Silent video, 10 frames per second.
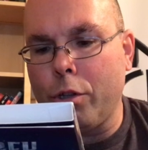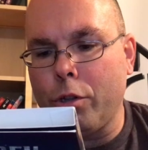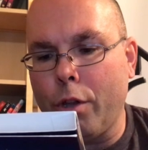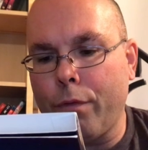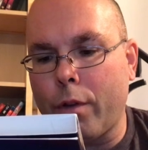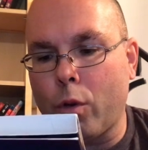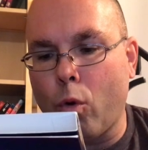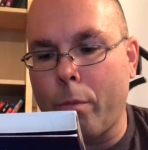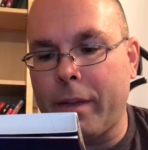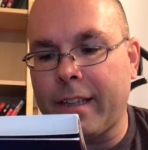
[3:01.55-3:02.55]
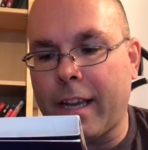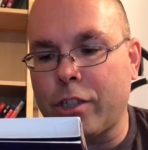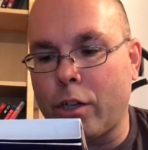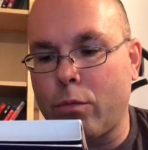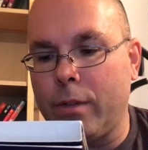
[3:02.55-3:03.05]
a 9
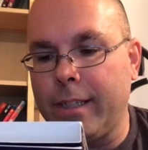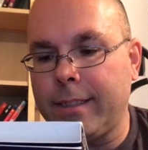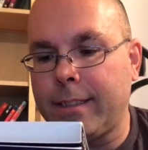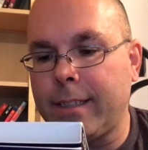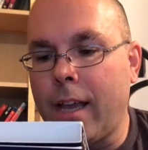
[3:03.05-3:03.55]
courts-métrages en coulisses.